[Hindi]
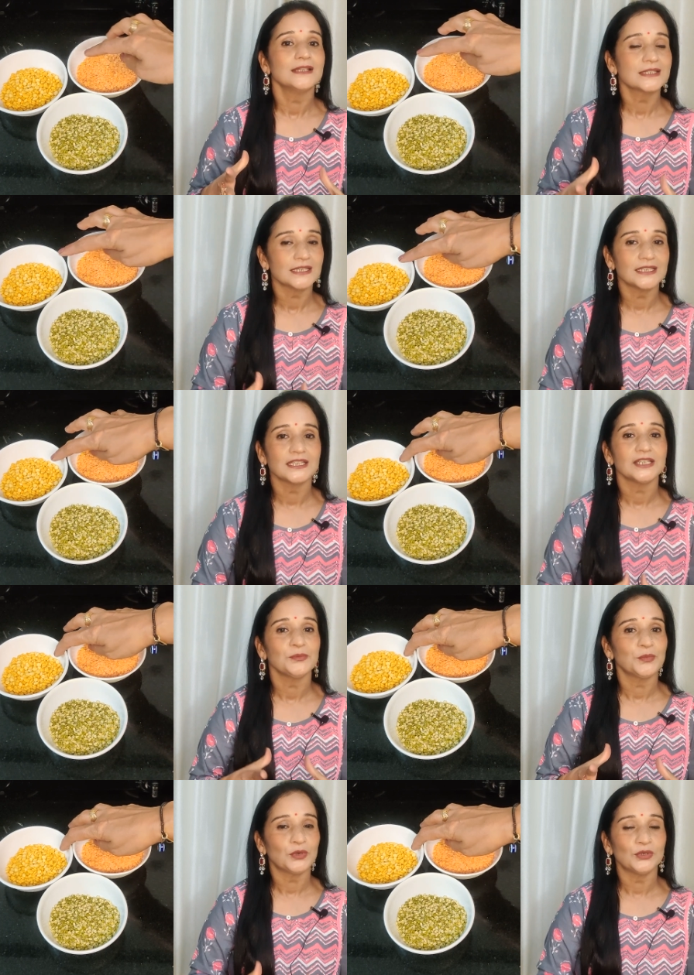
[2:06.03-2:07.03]
स्किन के लिए
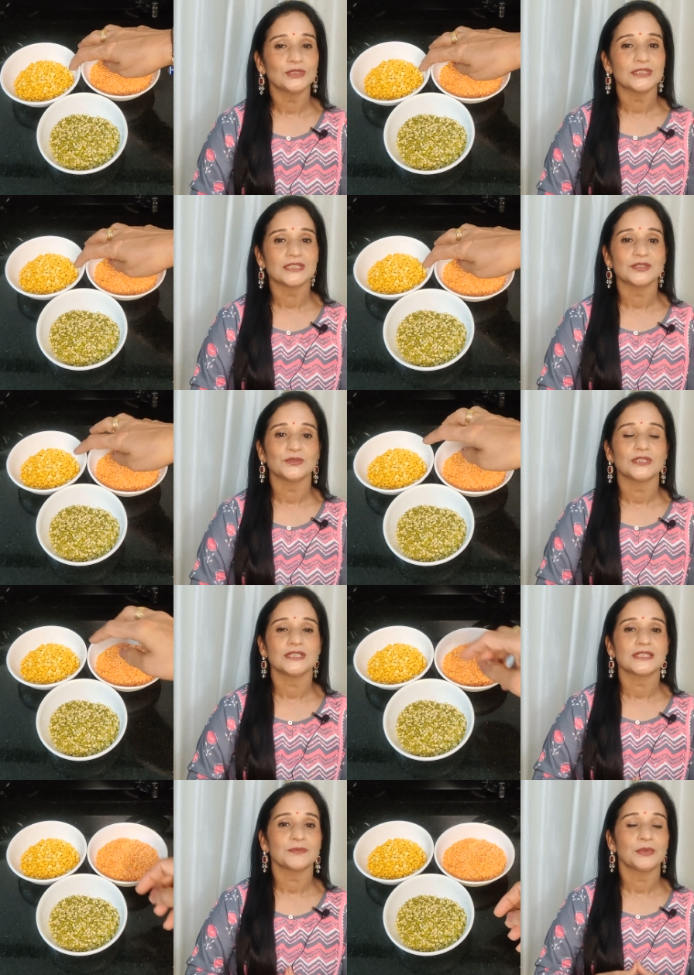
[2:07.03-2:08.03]
बहुत अच्छी होती है
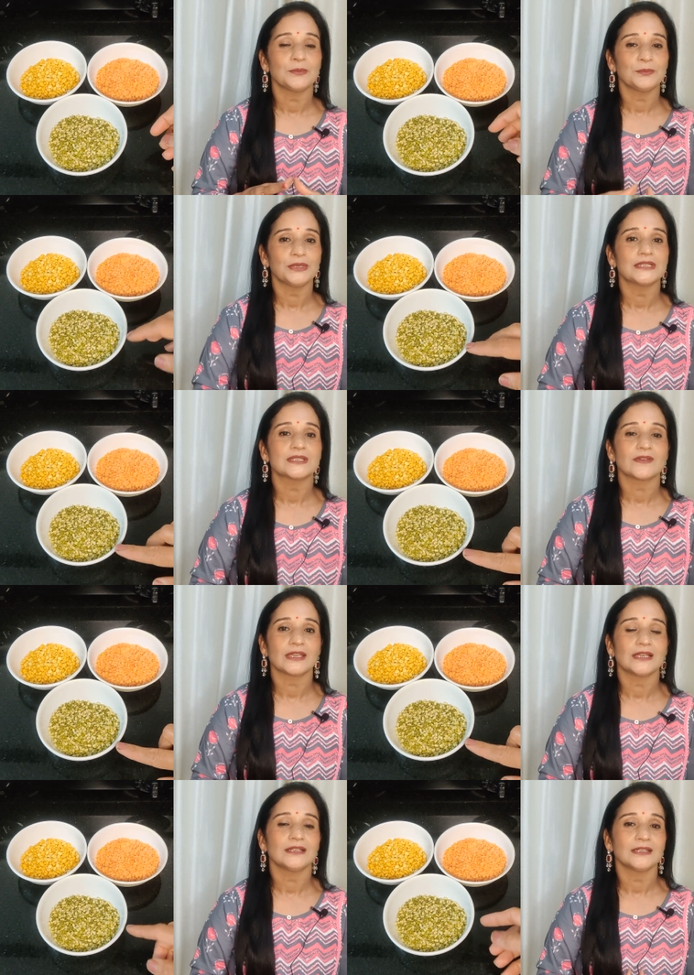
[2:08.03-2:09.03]
इससे पिंपल्स
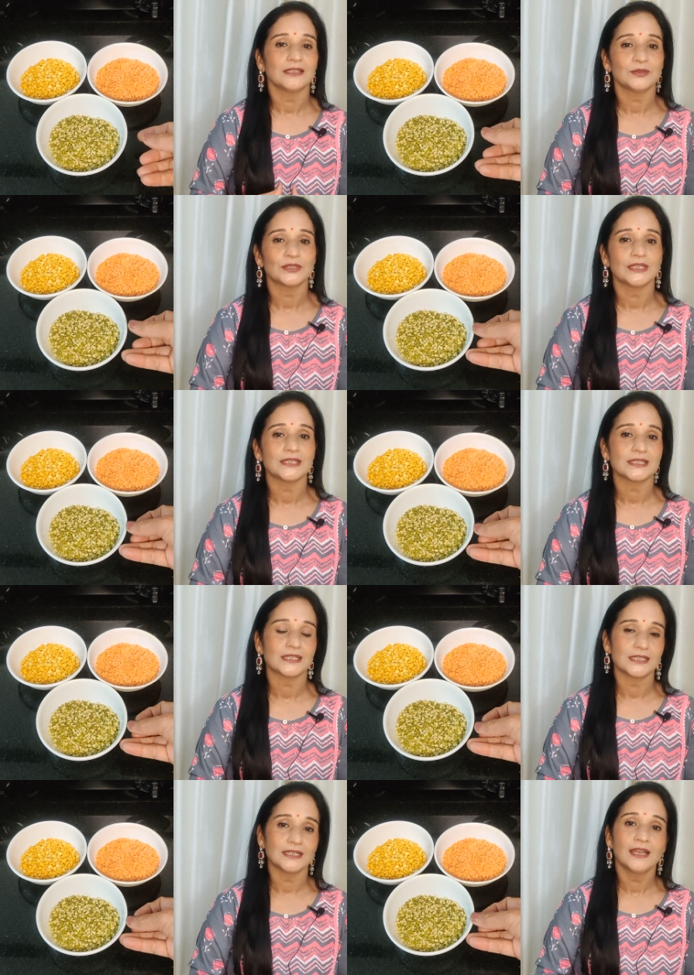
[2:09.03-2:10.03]
वगैरह नहीं होते
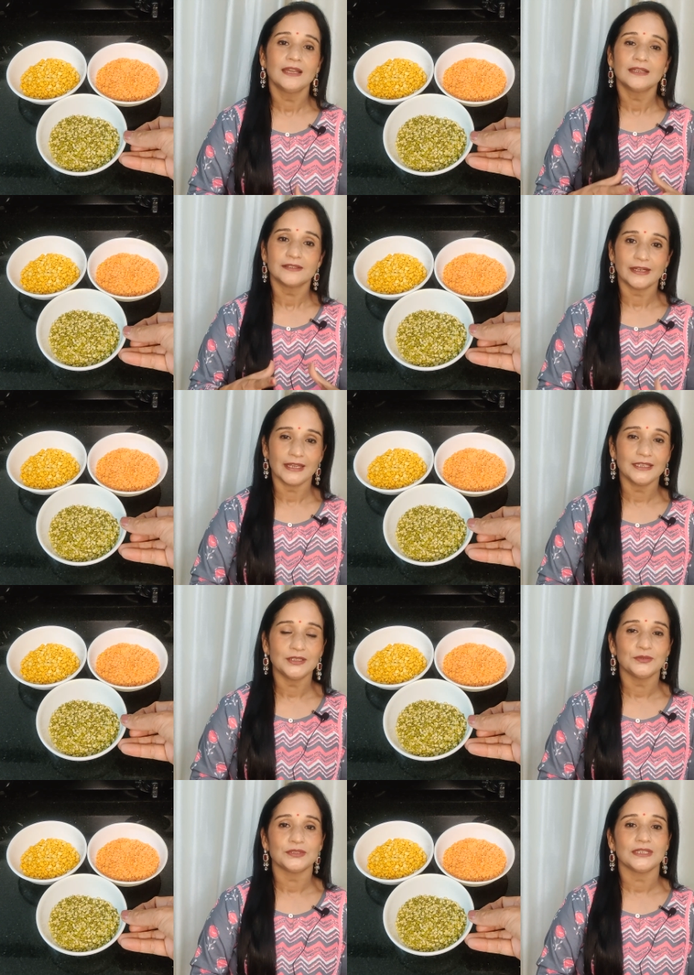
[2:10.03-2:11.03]
स्किन ड्राई
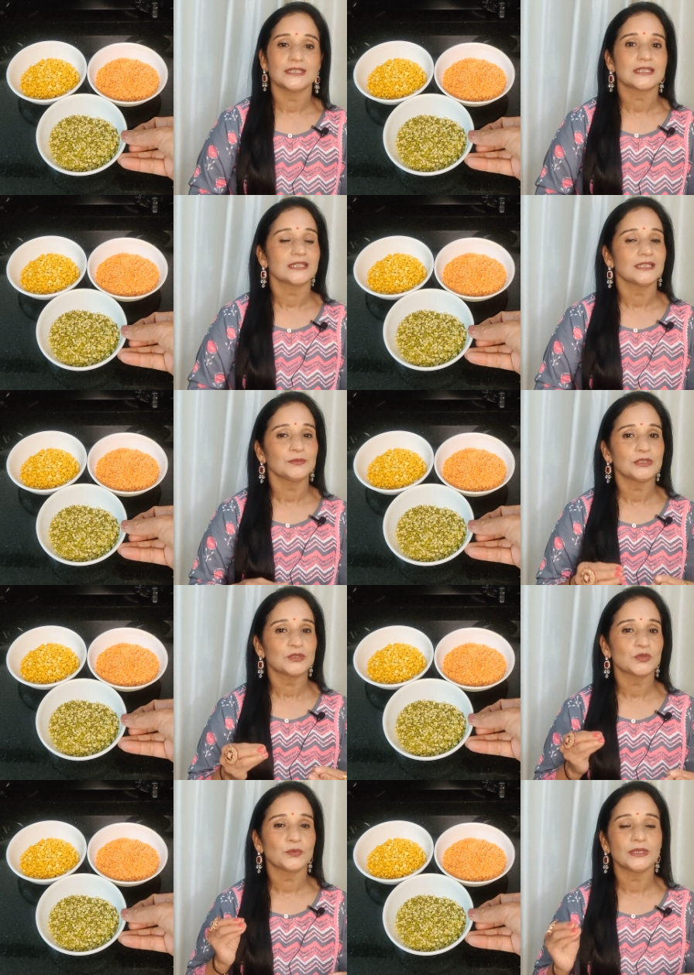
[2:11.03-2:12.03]
नहीं होती स्किन में
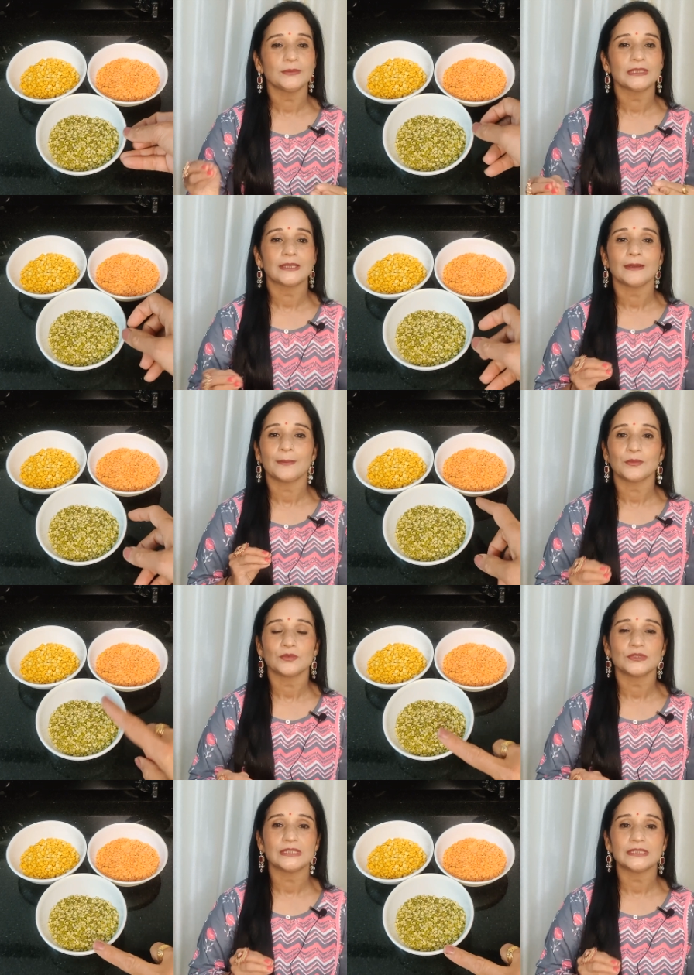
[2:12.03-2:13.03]
जो भी मतलब
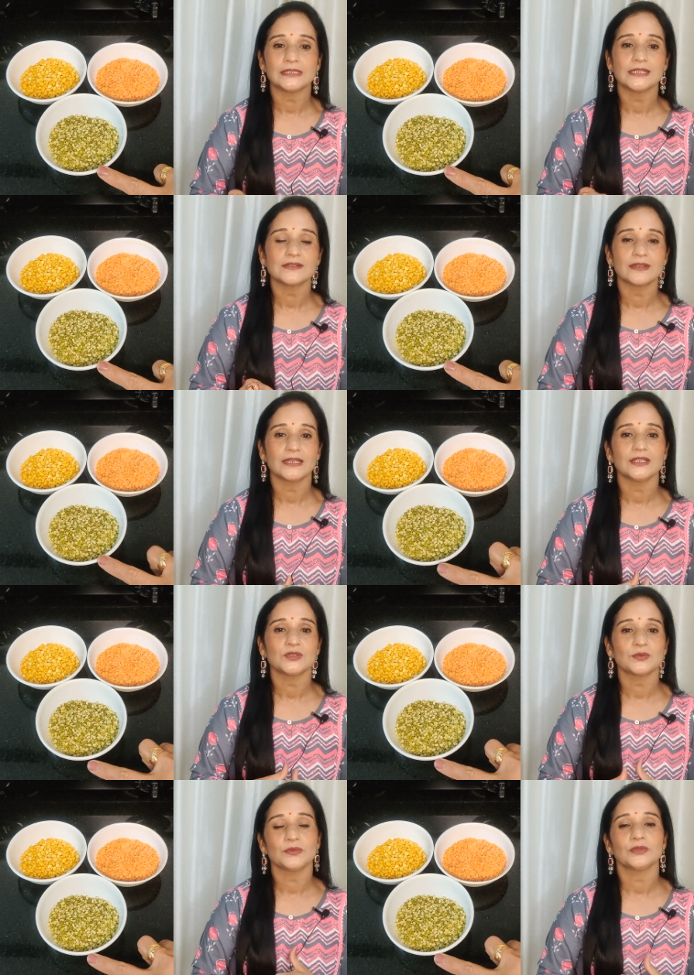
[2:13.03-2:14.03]
आपको डलनेस वगैरह
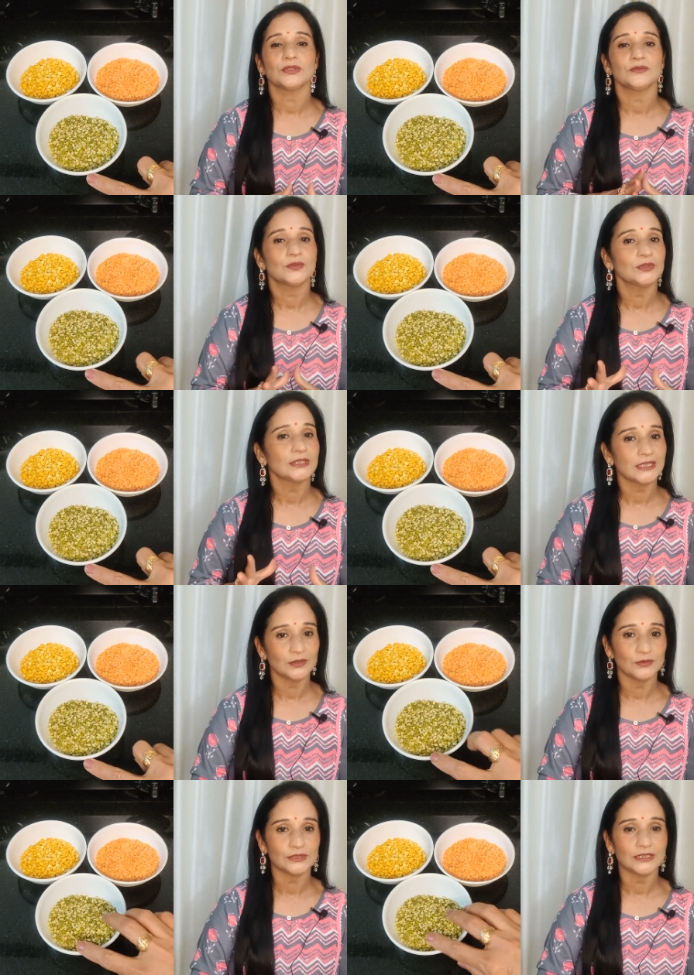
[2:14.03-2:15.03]
जो भी होती है वो नहीं
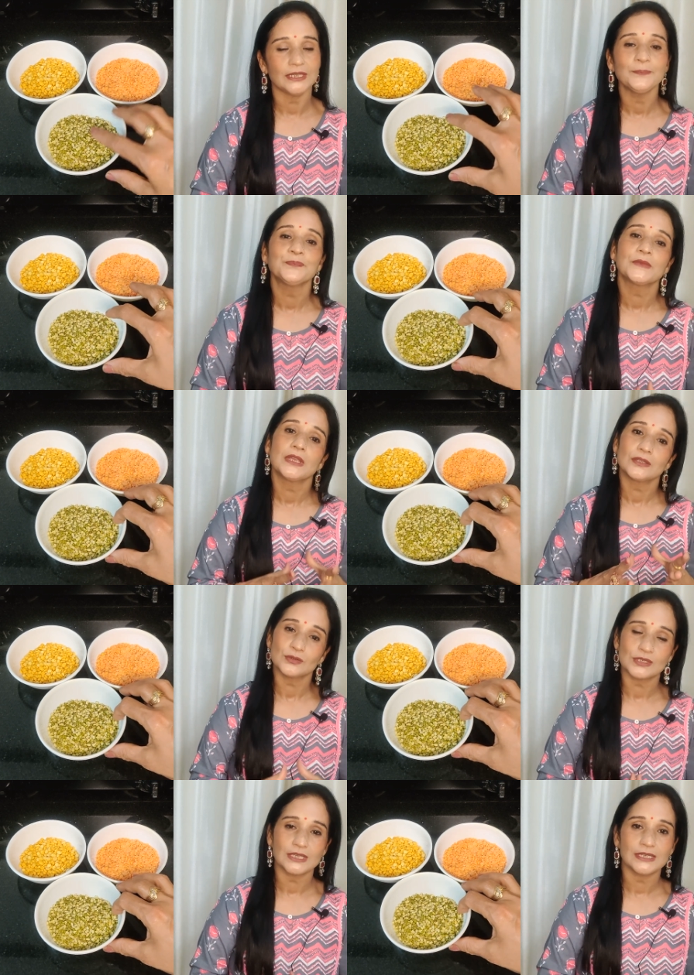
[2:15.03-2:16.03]
होती है तो
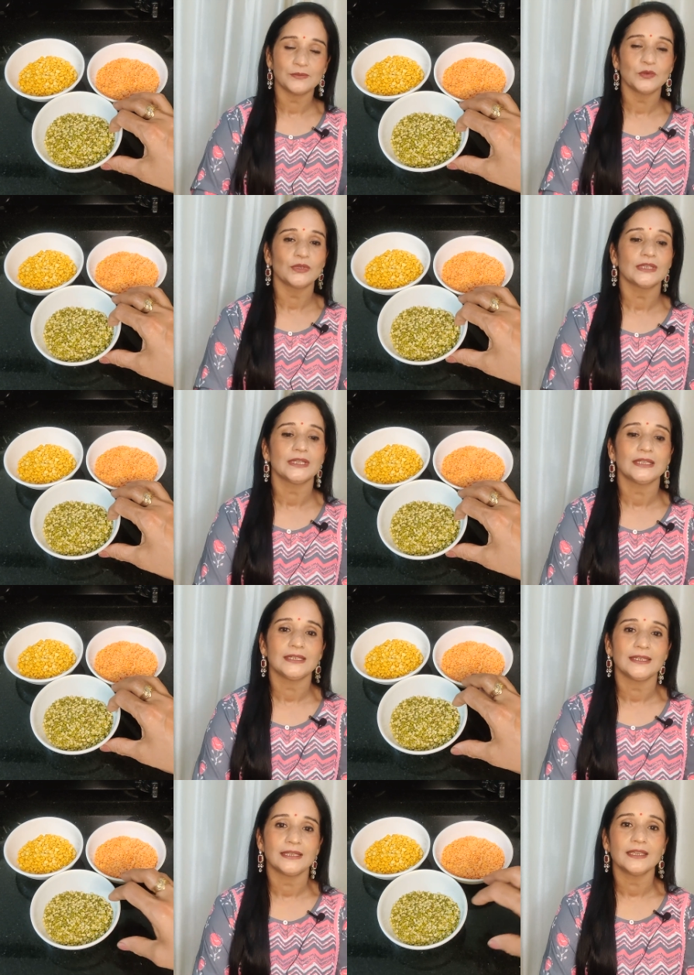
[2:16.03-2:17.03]
उसके लिए मूंग की दाल
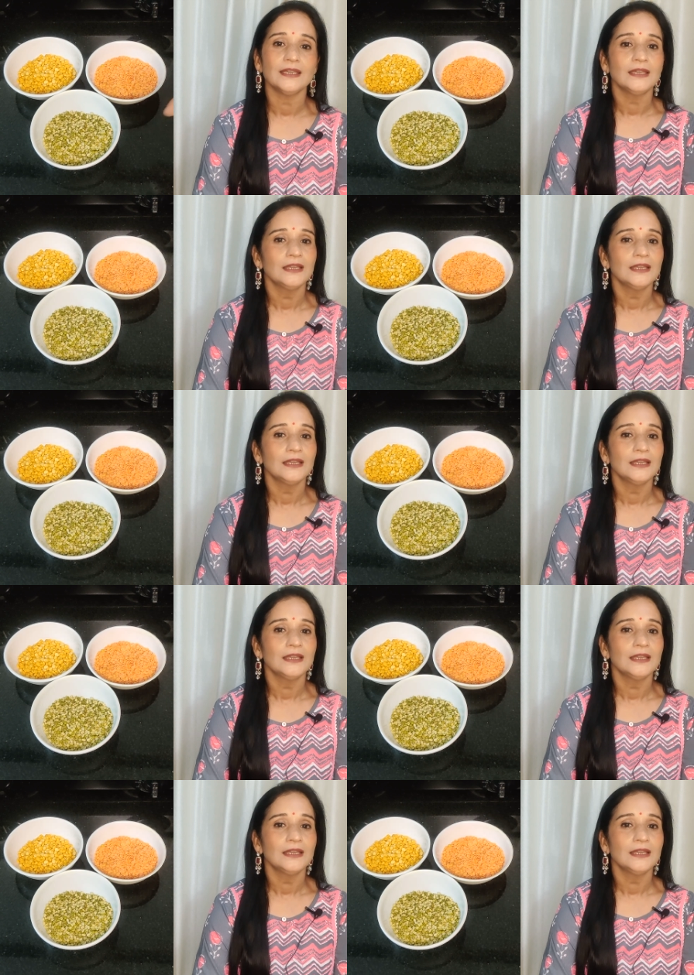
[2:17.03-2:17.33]
ले लेंगे